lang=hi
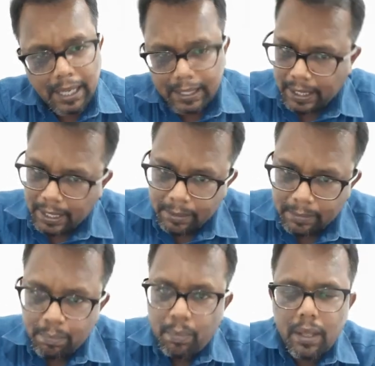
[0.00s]
चाहता है
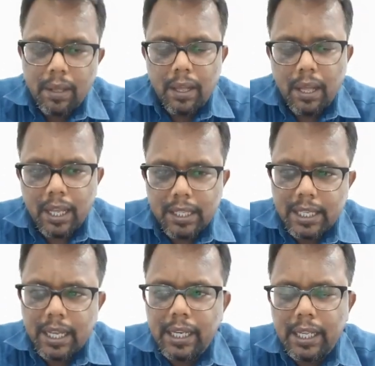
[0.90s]

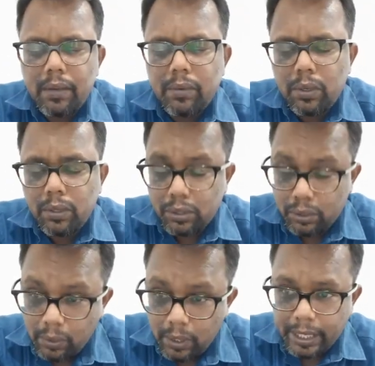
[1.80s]
इसके लिए वो
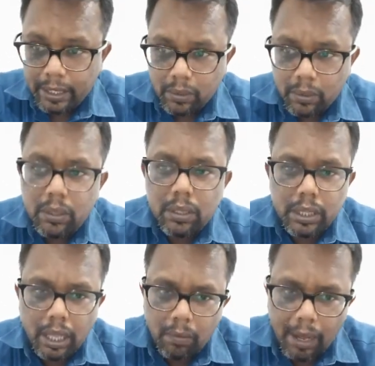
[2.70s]
जुलियन को
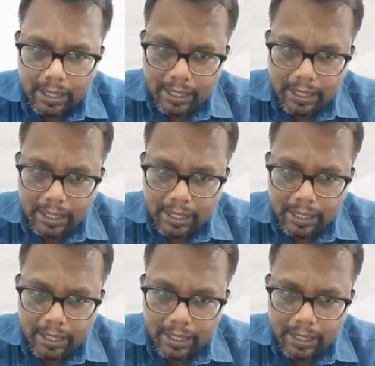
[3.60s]
तलवार